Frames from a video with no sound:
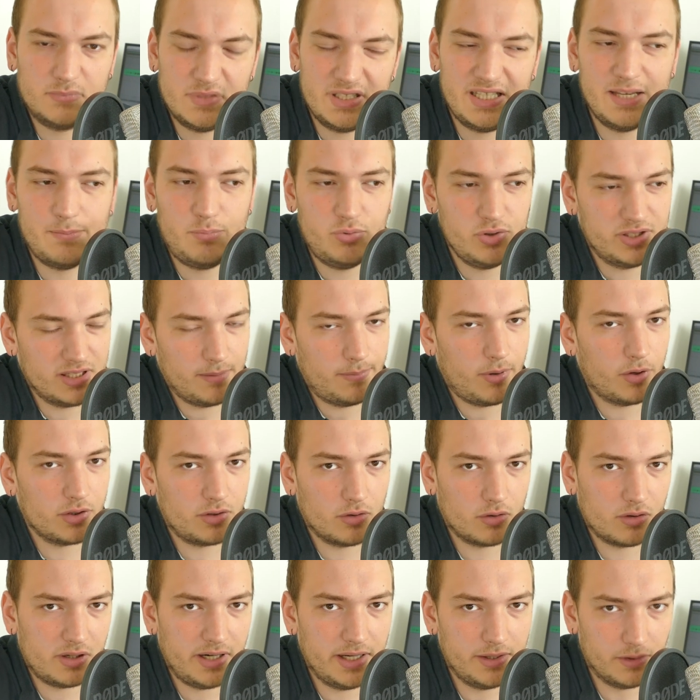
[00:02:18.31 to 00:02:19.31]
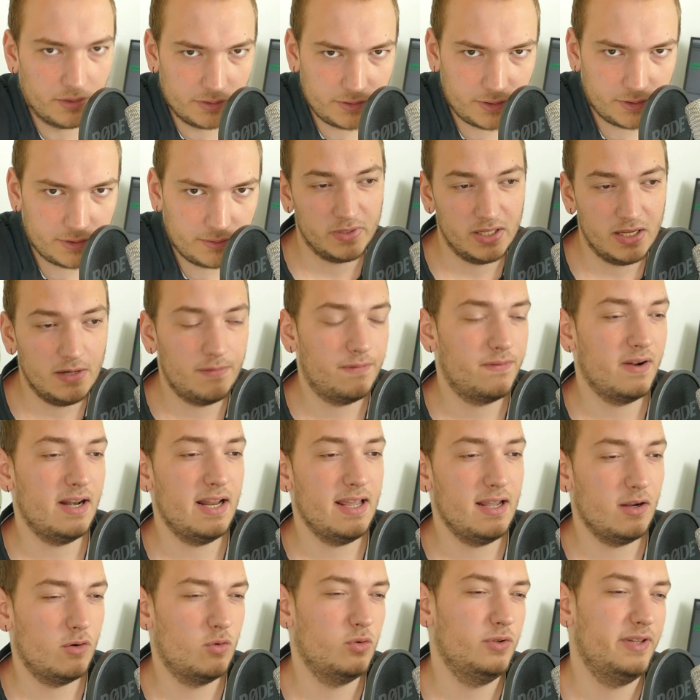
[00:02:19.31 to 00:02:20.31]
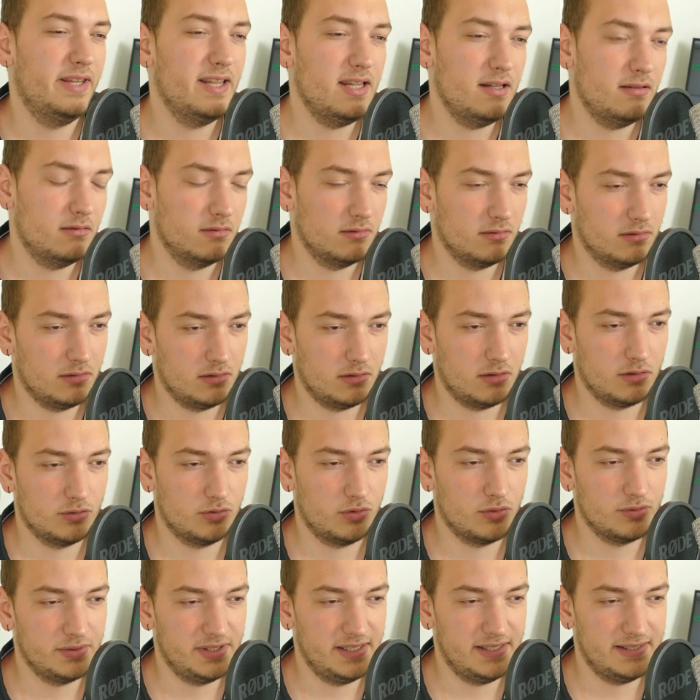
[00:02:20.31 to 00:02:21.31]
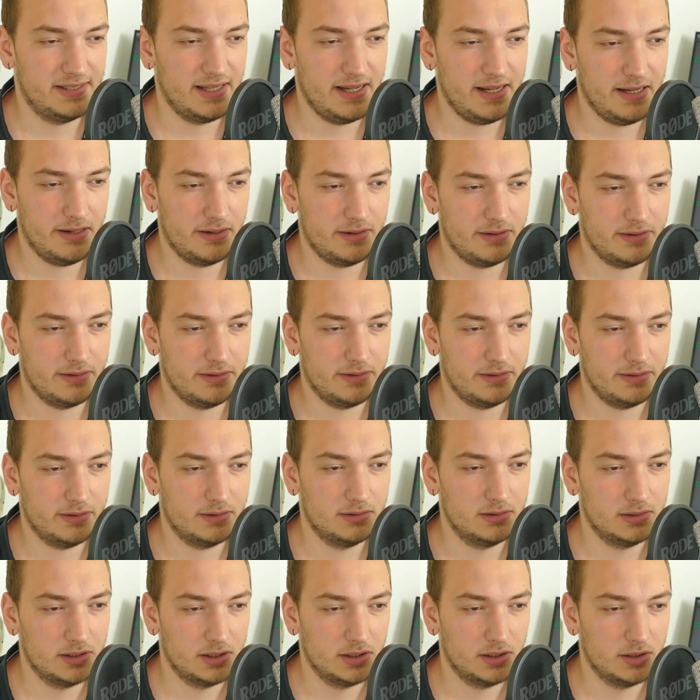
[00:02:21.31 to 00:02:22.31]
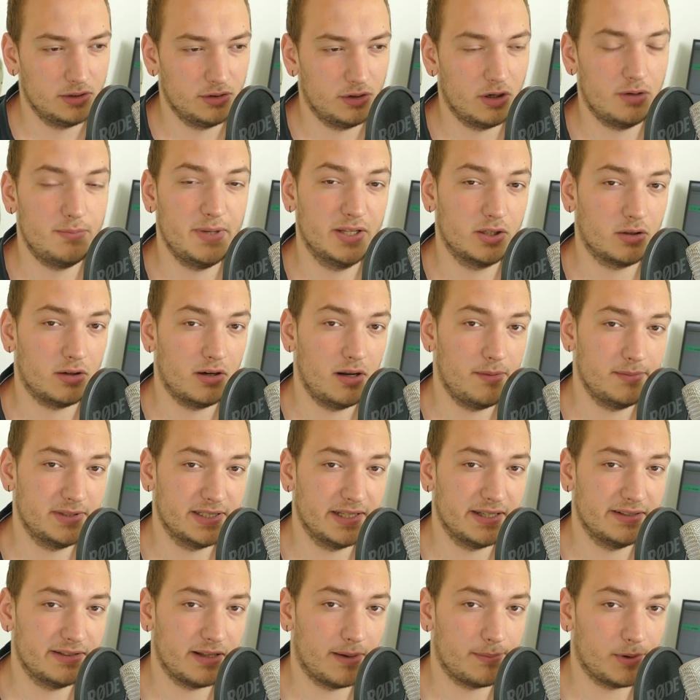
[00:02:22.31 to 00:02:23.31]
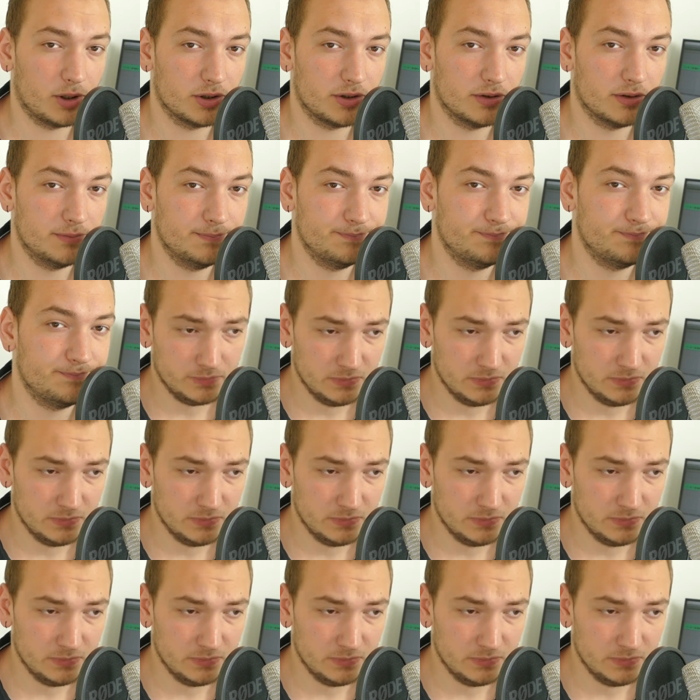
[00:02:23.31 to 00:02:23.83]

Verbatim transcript: c'est plus important que les notes. Il fallait écouter quand on disait euh, que le métronome c'était important.